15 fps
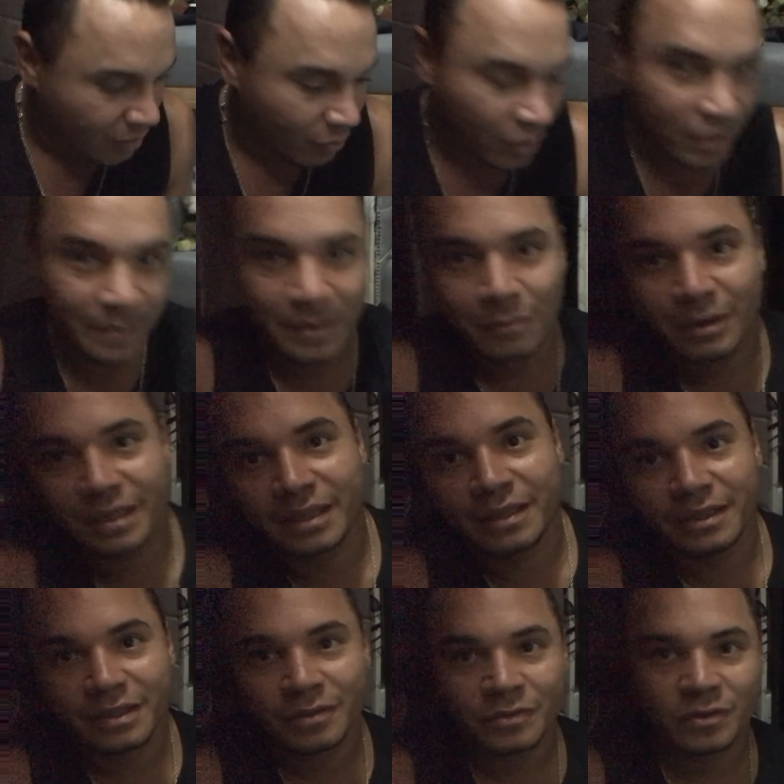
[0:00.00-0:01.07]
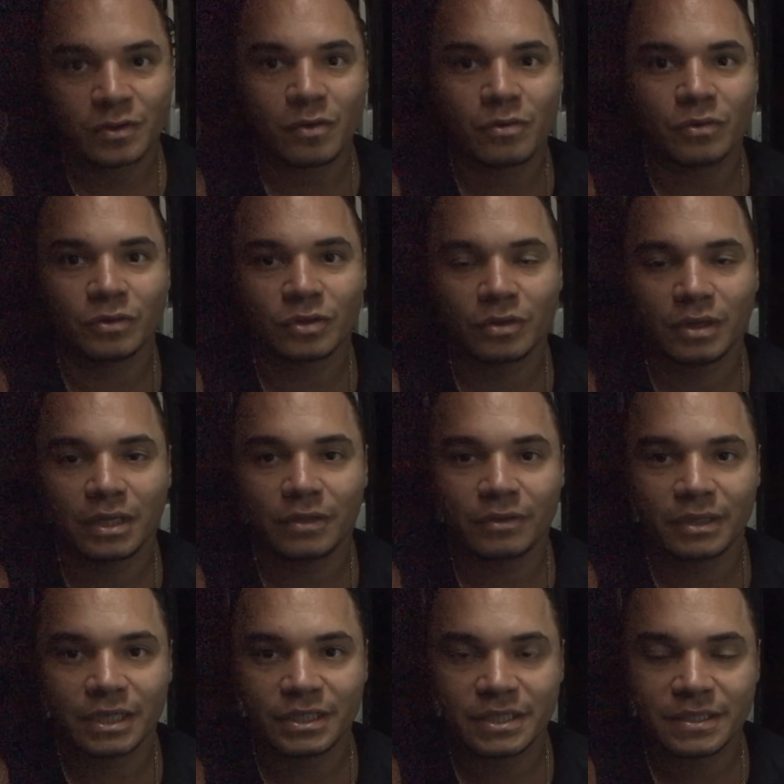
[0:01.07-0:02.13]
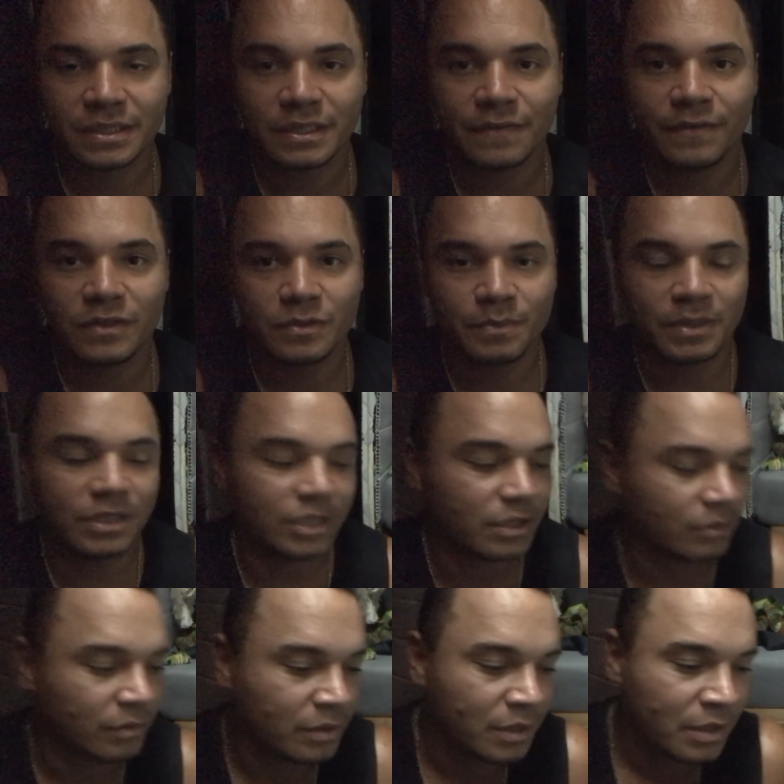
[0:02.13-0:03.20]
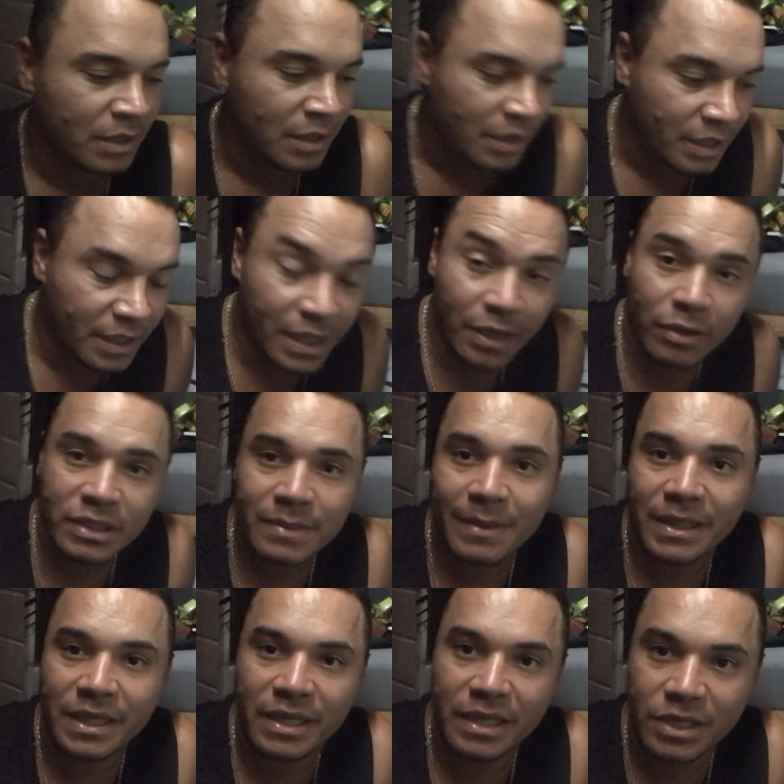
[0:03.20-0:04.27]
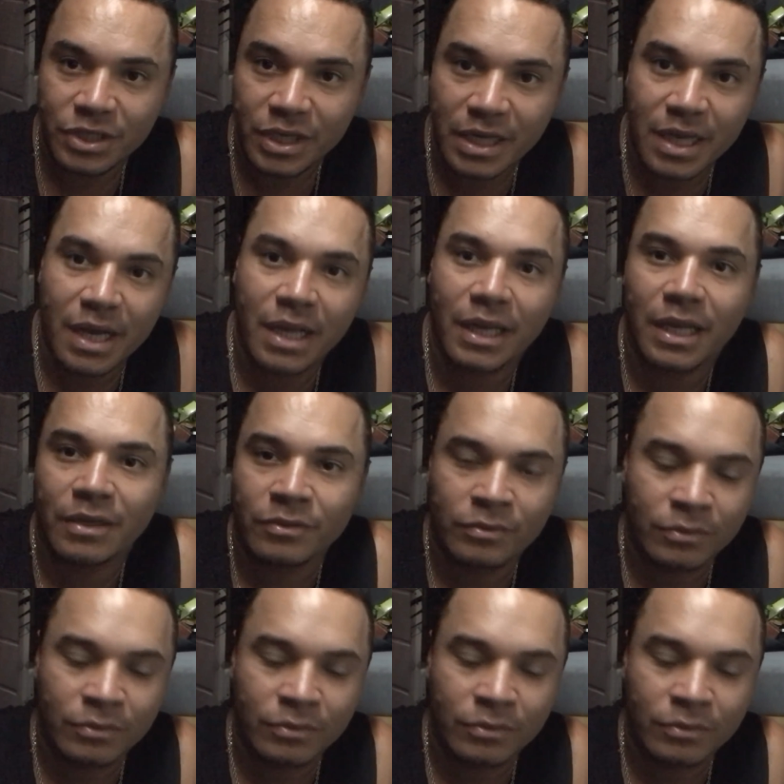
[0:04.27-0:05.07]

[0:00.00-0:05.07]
Agora estamos aguardando então só o controlador, que a Jéssica já fez o pedido, e a nossa bateria chegar lá